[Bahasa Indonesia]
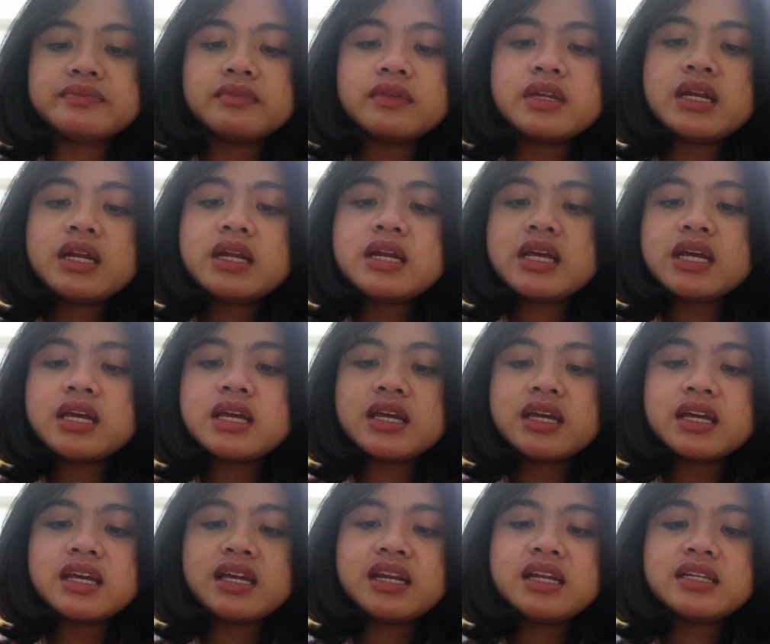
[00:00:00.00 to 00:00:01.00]
Ini nih
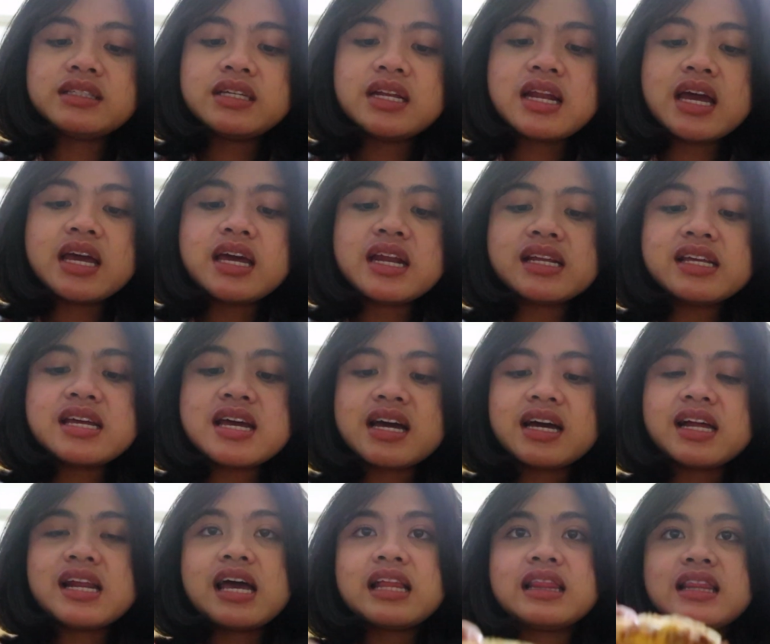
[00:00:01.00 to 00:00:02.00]
ini si layarnya
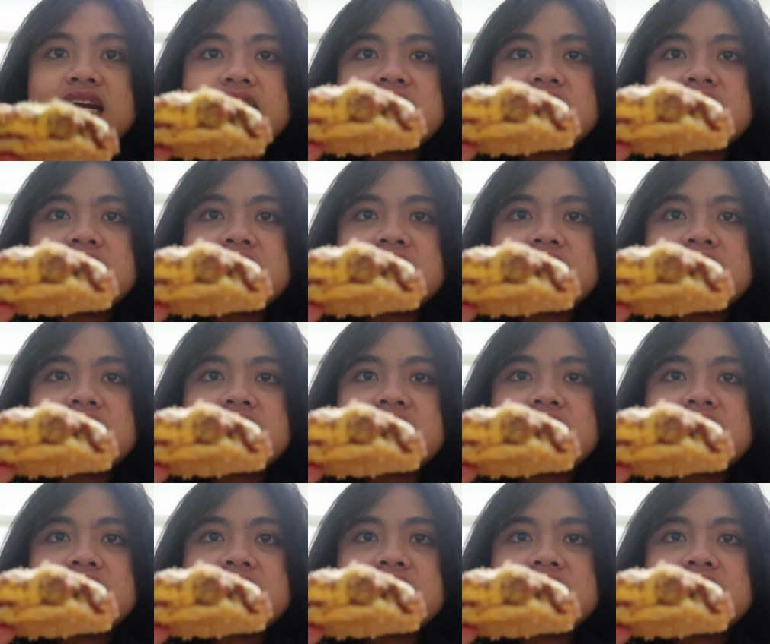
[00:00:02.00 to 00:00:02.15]
kelihatan